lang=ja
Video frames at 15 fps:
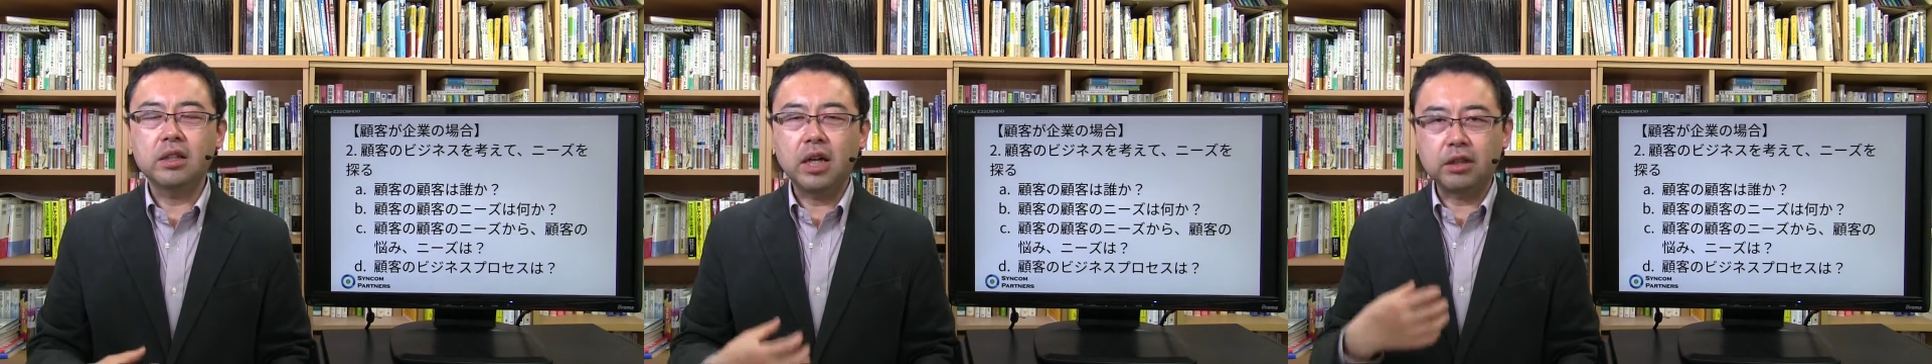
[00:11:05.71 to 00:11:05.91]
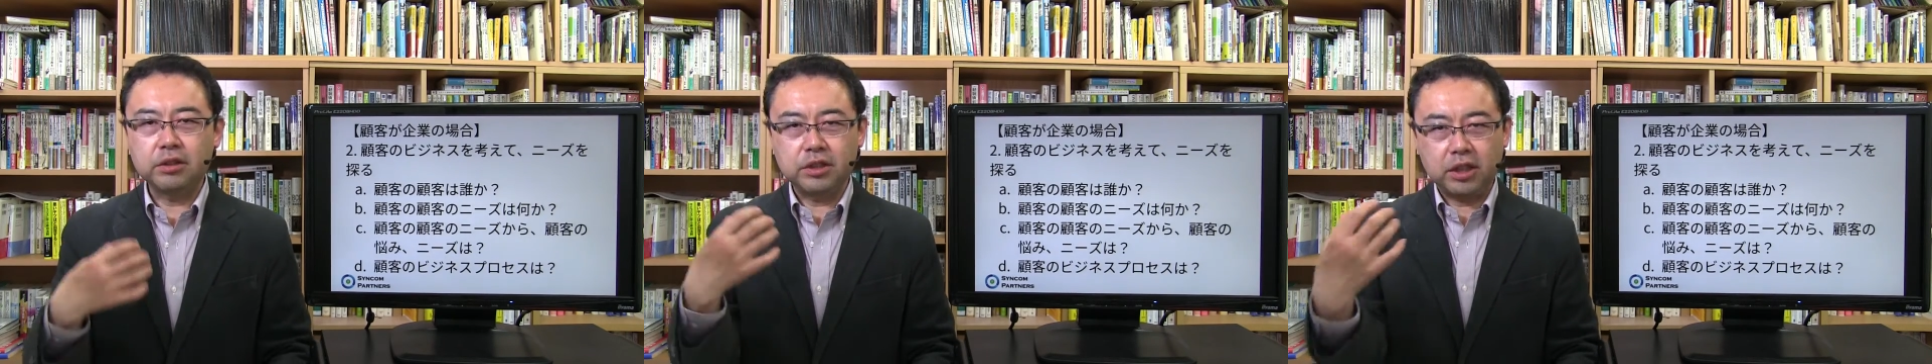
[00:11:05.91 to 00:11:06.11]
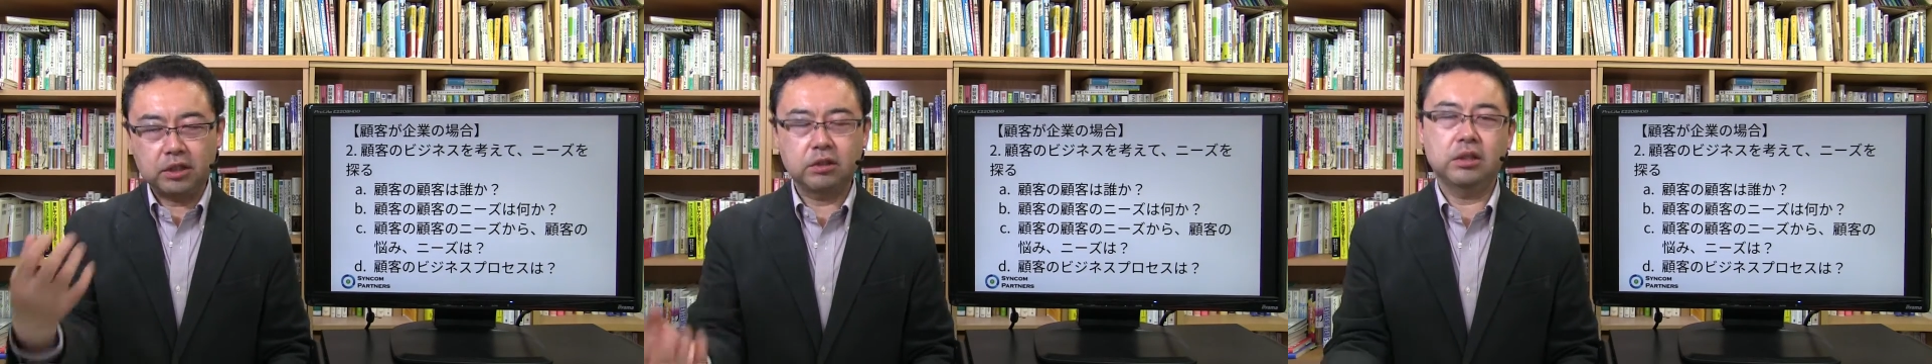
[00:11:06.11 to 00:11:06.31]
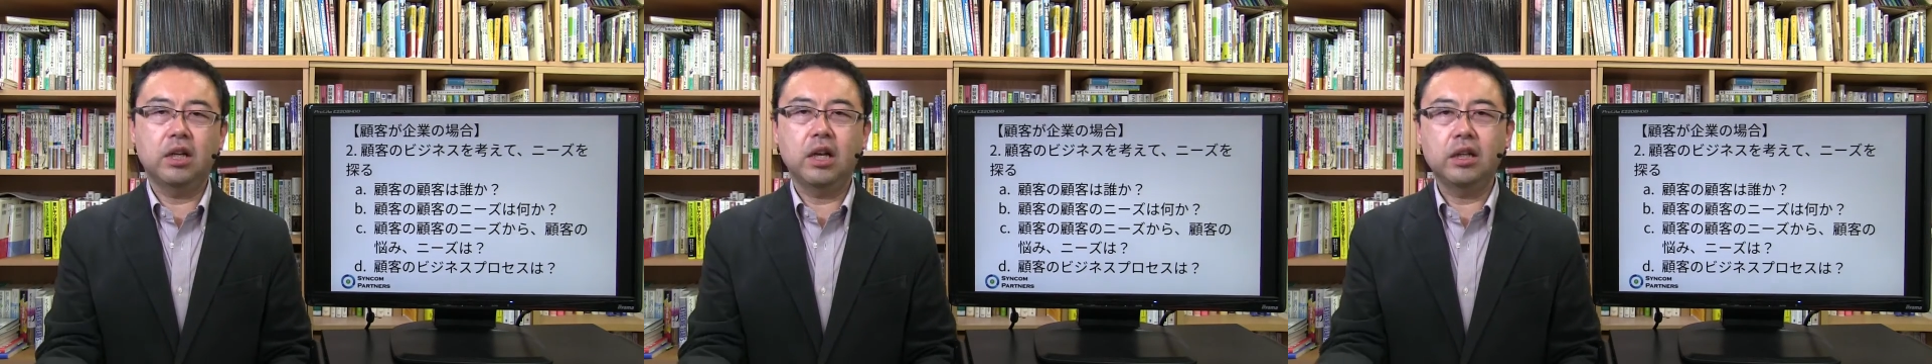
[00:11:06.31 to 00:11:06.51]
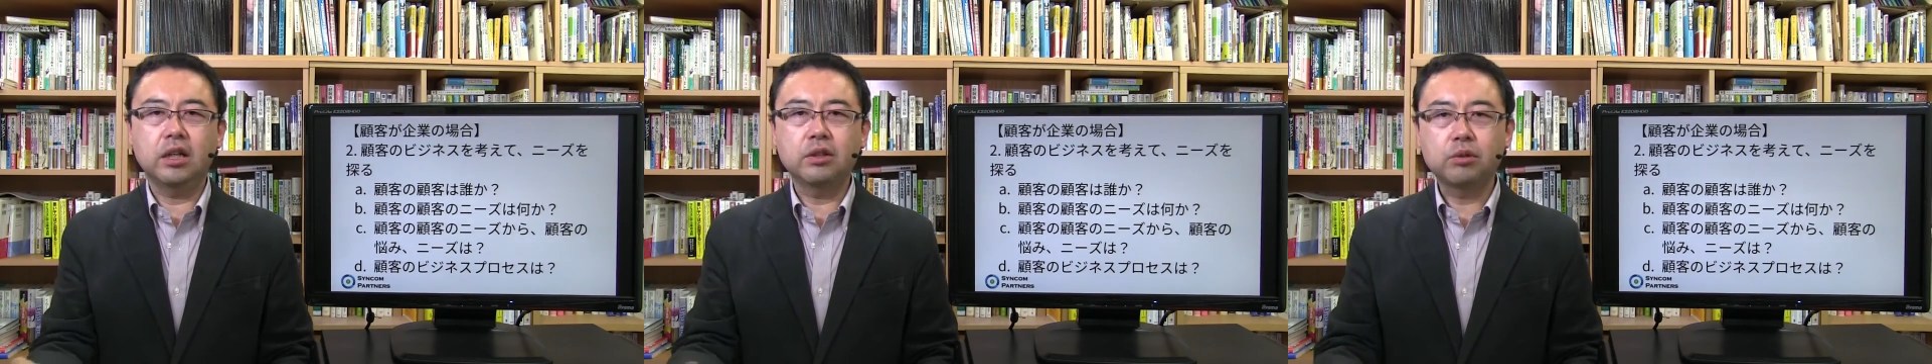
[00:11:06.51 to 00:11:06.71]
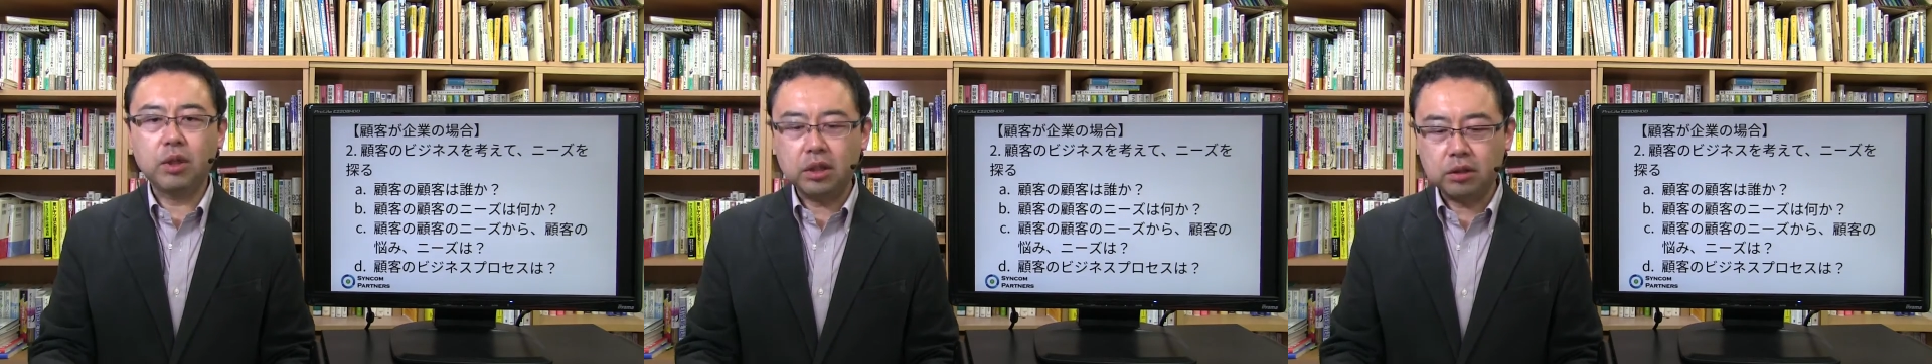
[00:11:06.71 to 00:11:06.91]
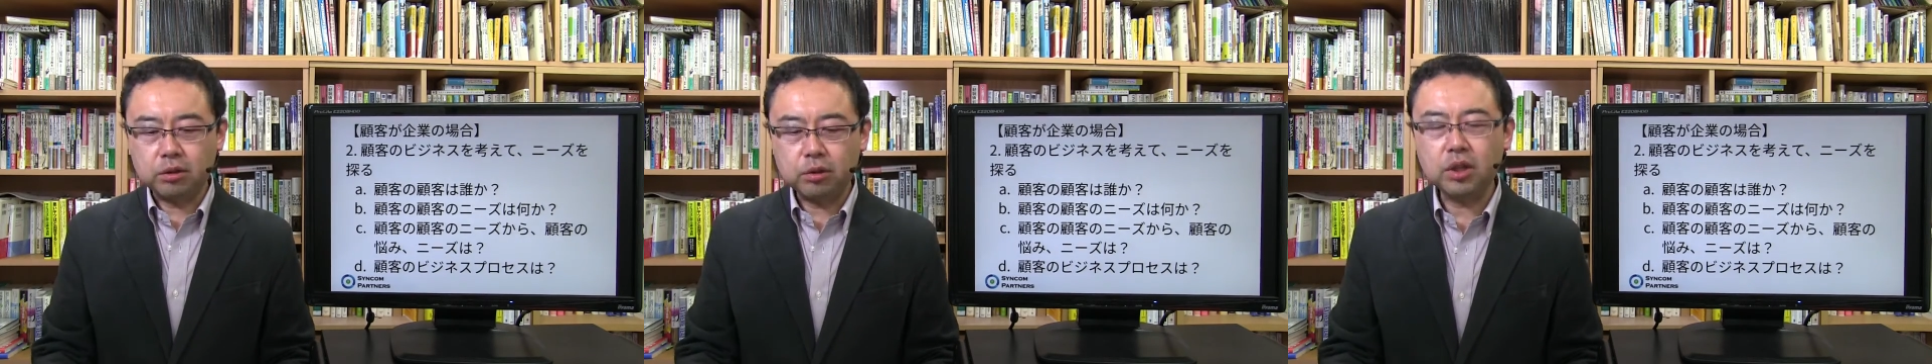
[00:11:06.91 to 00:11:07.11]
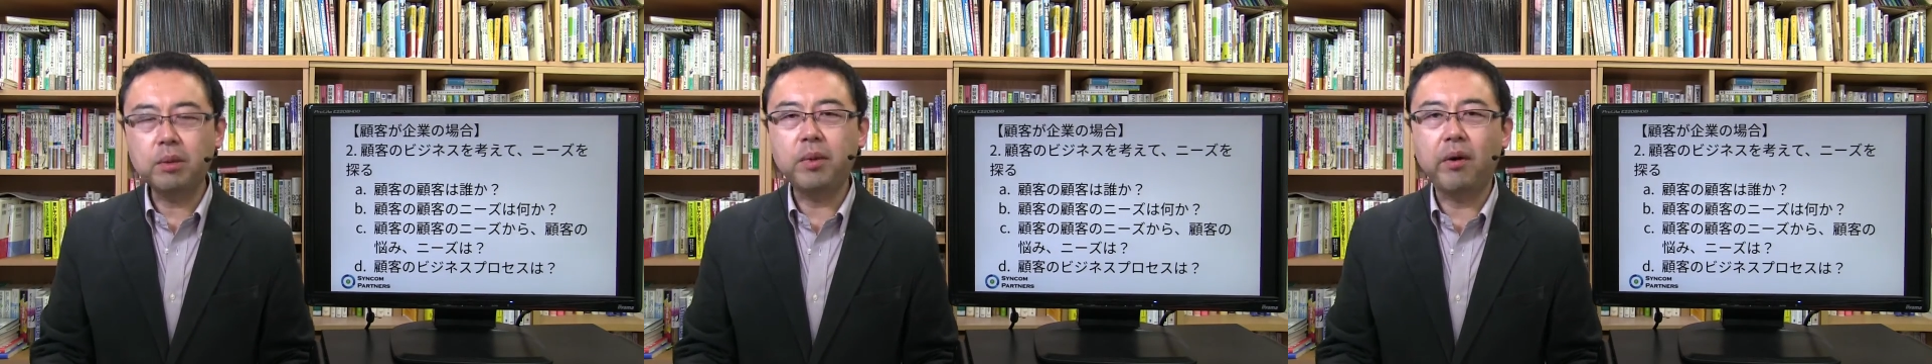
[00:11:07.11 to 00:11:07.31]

役に立つんじゃないかとかっていうこと